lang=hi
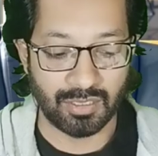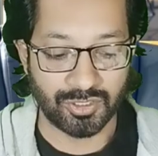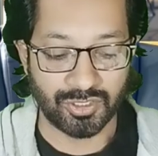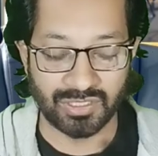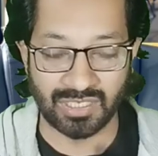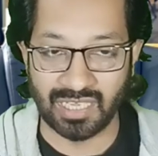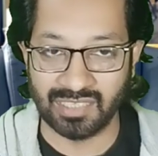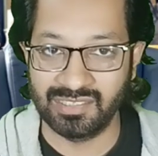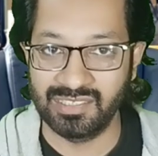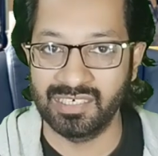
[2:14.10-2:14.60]

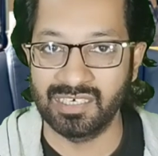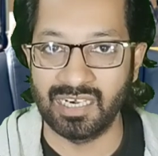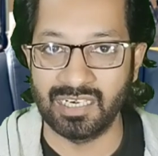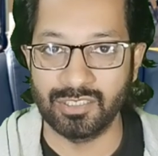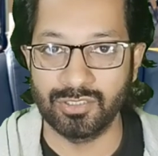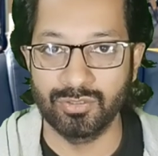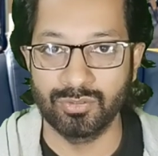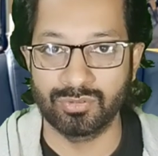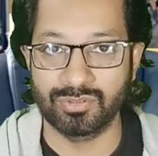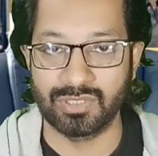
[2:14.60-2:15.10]
शनाख्ती
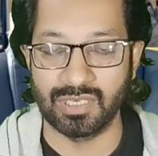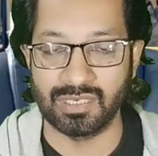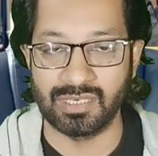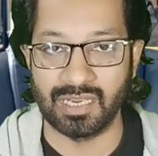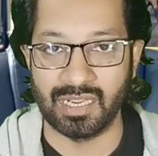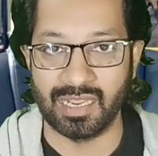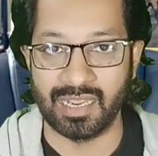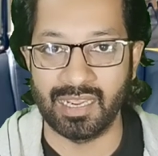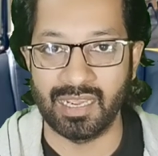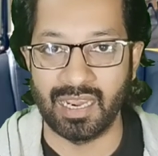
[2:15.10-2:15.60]
कार्ड यूज
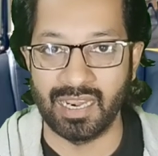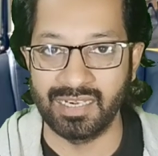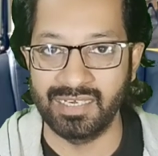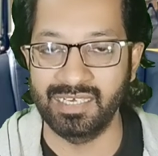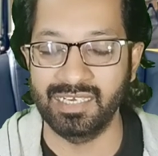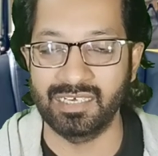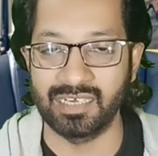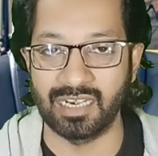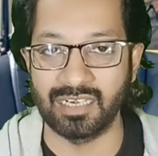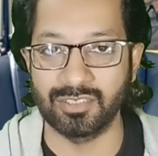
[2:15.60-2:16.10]
करना है
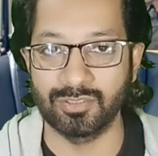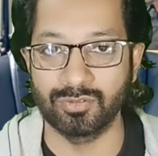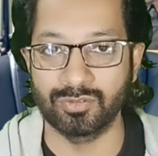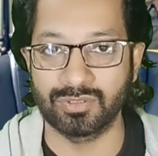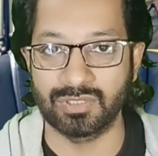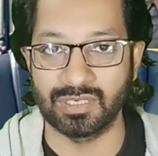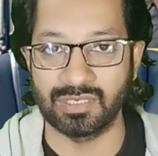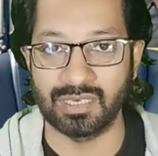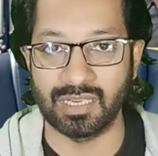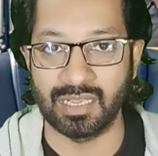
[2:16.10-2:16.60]
आईडी कार्ड यूज
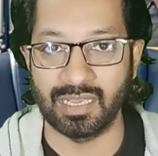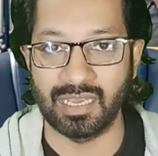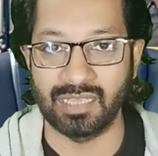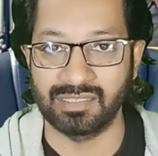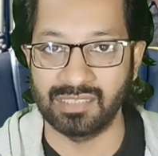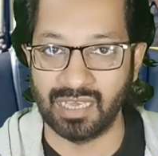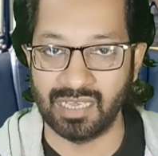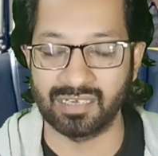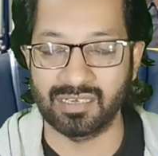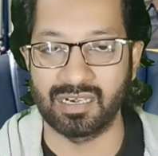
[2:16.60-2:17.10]
करना है
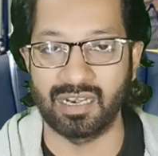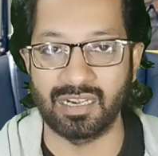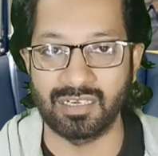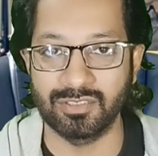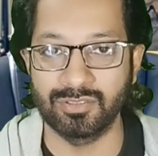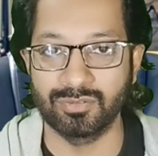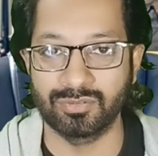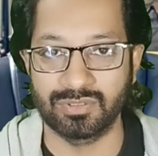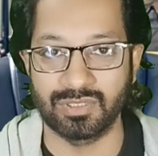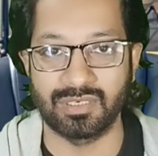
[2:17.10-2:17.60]
आधार कार्ड
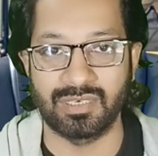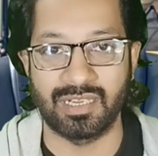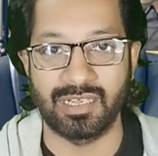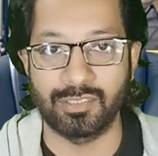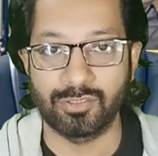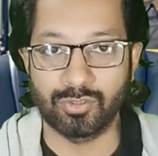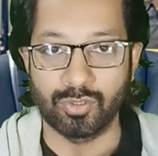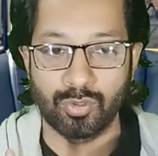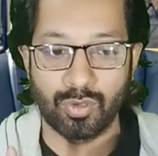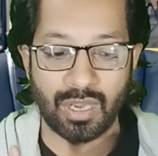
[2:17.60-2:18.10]
यूज करना है
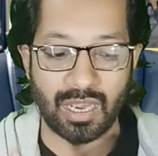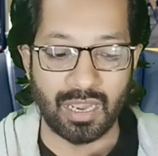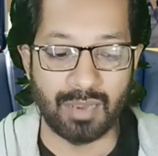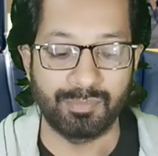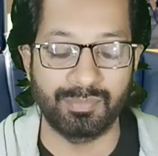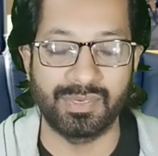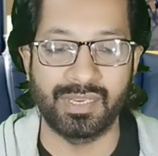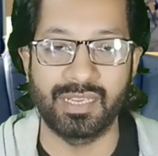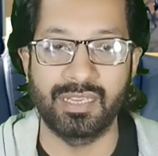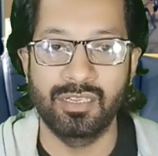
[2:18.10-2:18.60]
तो
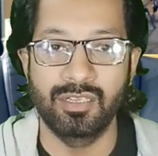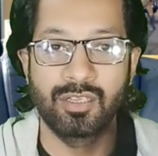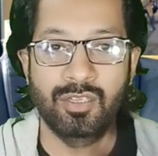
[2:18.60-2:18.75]
आपने